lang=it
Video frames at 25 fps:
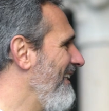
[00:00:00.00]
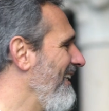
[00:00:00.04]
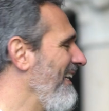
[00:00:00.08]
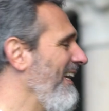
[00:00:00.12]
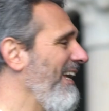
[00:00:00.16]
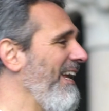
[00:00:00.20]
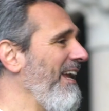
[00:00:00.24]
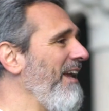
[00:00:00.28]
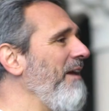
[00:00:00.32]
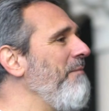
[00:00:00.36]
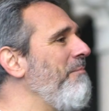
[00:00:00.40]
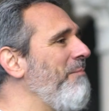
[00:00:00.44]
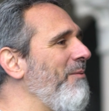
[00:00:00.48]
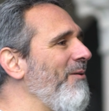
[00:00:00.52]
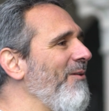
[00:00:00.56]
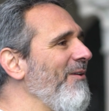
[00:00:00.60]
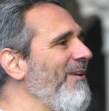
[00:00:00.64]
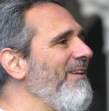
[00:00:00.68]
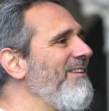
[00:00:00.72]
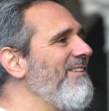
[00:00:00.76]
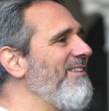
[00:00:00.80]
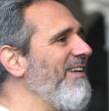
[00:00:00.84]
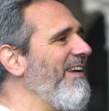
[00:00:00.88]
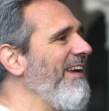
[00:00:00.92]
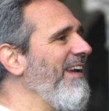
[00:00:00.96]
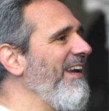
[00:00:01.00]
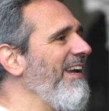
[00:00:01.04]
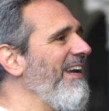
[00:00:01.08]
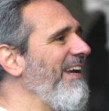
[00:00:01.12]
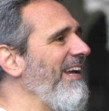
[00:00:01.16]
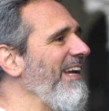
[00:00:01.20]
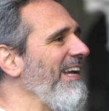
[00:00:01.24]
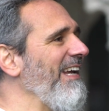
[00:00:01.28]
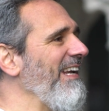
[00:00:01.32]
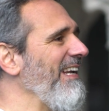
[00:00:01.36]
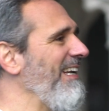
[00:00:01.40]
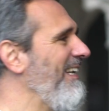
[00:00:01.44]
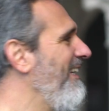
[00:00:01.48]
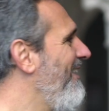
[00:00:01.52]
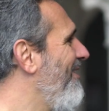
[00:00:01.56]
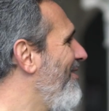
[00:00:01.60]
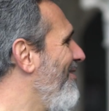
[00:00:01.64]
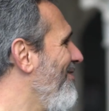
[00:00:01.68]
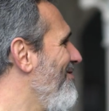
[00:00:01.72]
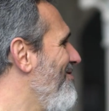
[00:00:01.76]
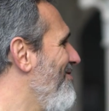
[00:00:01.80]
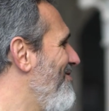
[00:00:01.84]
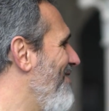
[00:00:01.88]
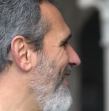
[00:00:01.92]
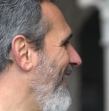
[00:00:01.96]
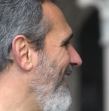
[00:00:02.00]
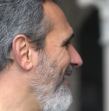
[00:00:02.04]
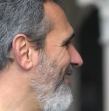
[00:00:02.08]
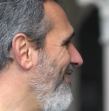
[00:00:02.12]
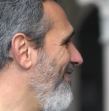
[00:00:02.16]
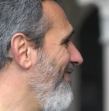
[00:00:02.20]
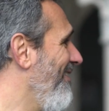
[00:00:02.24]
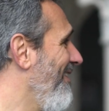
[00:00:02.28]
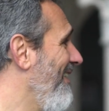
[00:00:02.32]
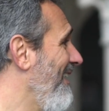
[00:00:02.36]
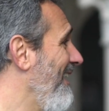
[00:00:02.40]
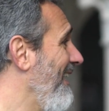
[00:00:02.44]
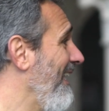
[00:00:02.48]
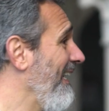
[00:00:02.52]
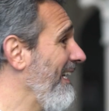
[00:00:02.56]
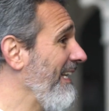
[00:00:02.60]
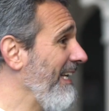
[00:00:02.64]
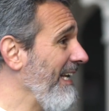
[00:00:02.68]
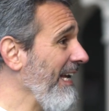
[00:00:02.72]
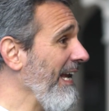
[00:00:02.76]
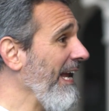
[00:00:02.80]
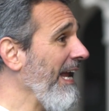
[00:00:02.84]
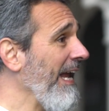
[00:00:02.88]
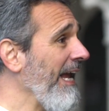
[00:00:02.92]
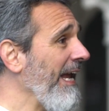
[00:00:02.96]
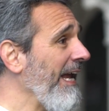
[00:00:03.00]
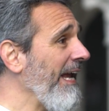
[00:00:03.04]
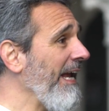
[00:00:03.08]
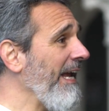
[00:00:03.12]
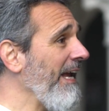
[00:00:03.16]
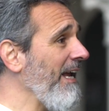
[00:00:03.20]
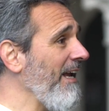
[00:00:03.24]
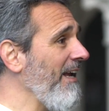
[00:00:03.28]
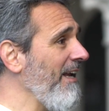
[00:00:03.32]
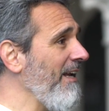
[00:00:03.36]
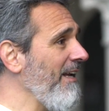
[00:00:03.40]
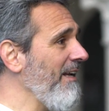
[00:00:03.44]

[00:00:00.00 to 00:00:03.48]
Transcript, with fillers: e poi c'è il congedo che è